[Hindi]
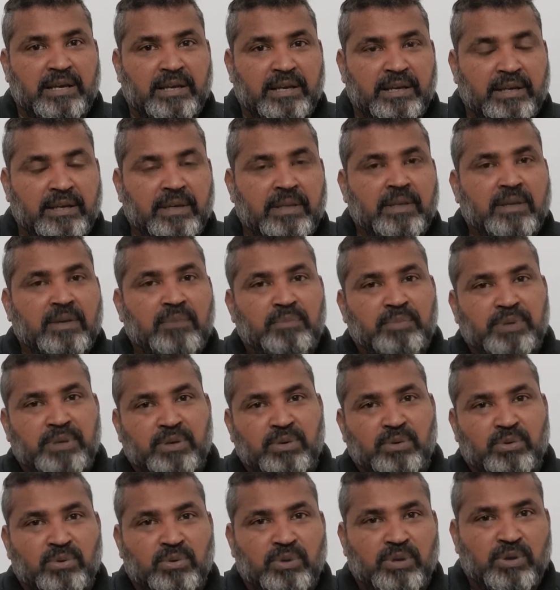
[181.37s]
गए
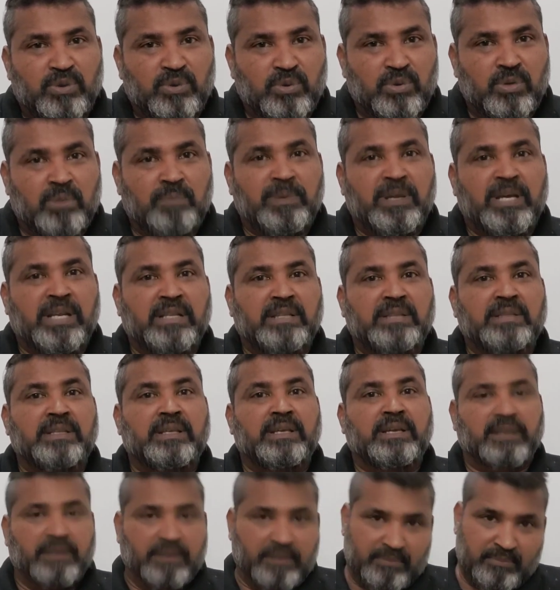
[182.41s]
फिर उन्होंने और मेहनत
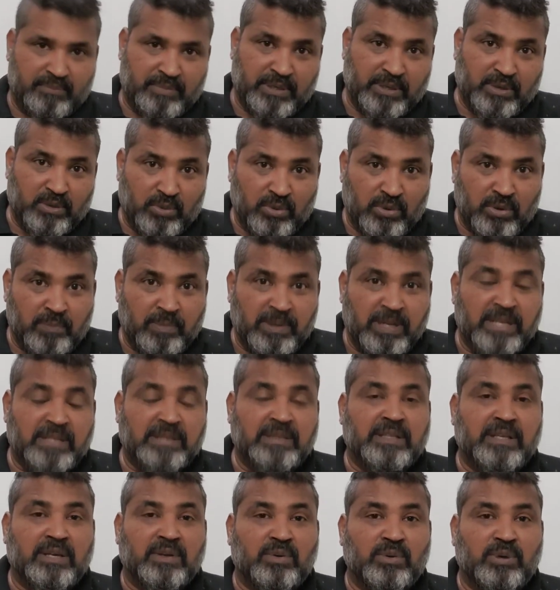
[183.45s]
की भाई और
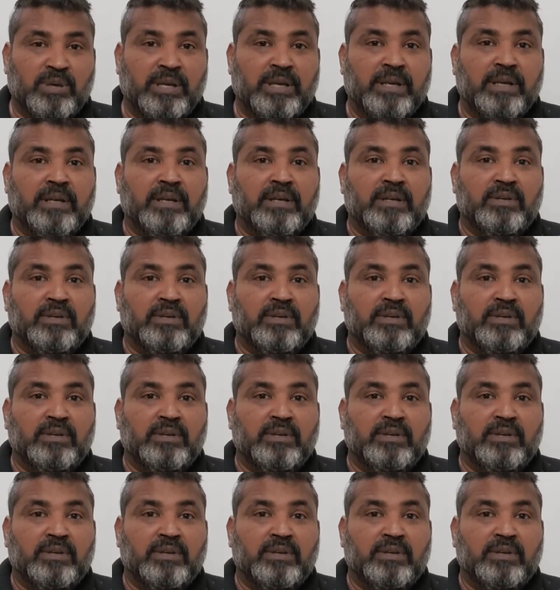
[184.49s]
मेहनत करोगे